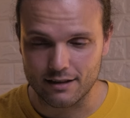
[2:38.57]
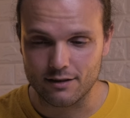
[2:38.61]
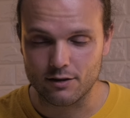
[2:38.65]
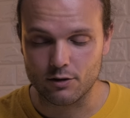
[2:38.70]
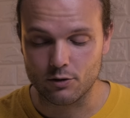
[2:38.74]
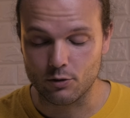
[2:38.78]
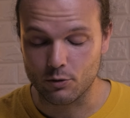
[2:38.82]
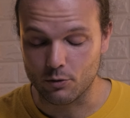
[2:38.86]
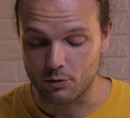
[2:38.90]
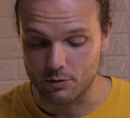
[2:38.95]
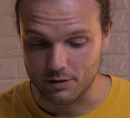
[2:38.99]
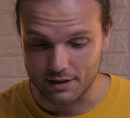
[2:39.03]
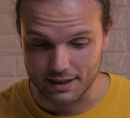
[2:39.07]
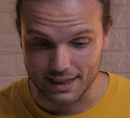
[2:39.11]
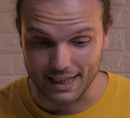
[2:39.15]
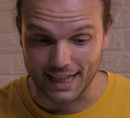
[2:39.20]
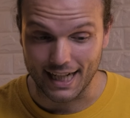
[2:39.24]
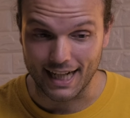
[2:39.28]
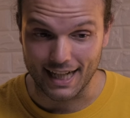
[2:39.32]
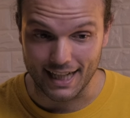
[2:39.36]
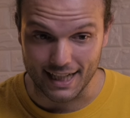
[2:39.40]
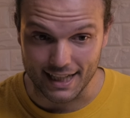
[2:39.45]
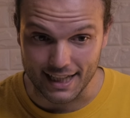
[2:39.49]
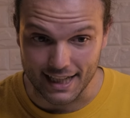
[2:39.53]

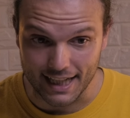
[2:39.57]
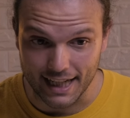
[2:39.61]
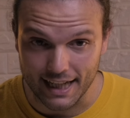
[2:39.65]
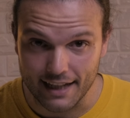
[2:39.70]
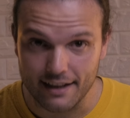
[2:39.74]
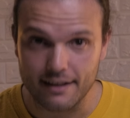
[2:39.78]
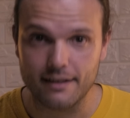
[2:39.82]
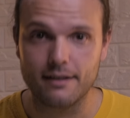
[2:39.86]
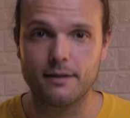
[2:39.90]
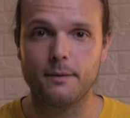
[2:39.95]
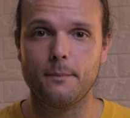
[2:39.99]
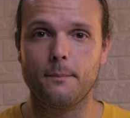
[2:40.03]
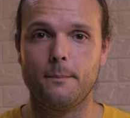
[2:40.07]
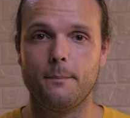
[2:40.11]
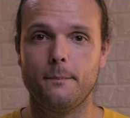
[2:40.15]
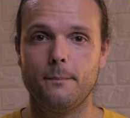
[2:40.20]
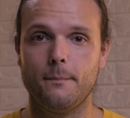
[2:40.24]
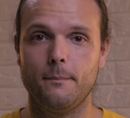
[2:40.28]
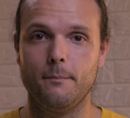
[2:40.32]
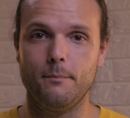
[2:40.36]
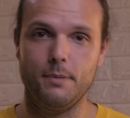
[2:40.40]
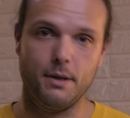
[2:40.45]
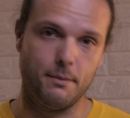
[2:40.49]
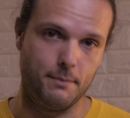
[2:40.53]
totale,
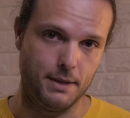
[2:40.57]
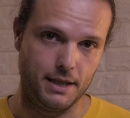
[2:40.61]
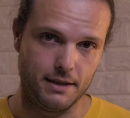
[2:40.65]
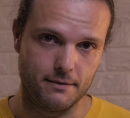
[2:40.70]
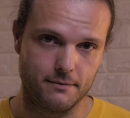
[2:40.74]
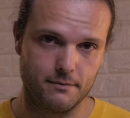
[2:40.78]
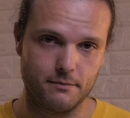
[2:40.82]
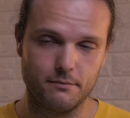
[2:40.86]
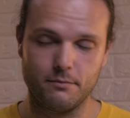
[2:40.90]
per me.